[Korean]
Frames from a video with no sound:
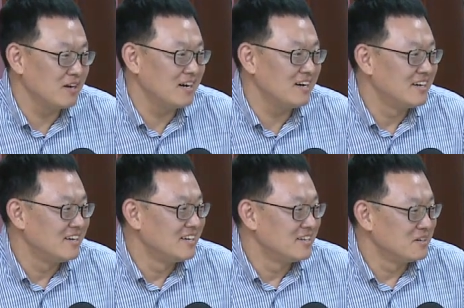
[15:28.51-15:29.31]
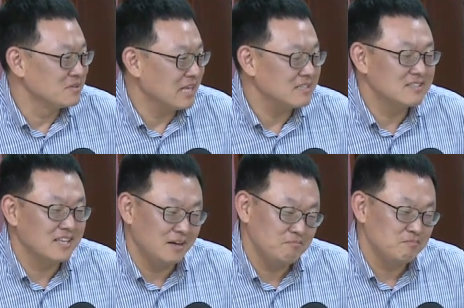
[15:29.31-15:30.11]
뭔가
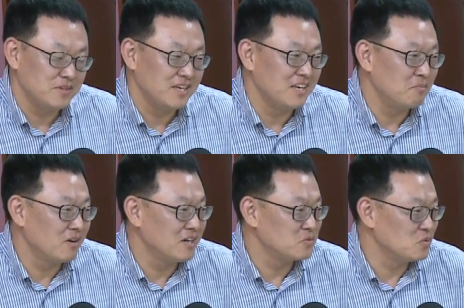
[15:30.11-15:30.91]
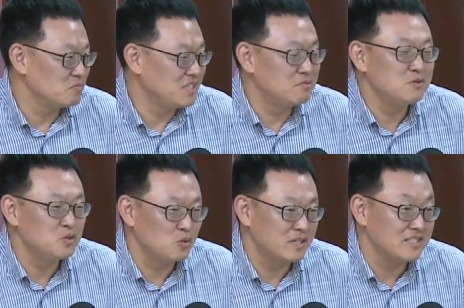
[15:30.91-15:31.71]
따뜻함, 예, 뭔가 좀
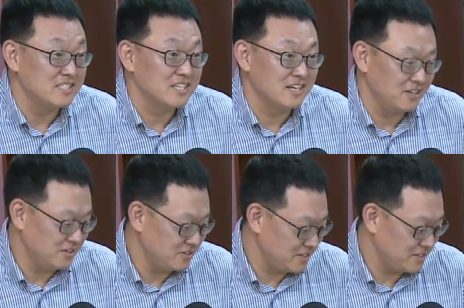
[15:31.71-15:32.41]
기분 좋음 하시 있잖아요.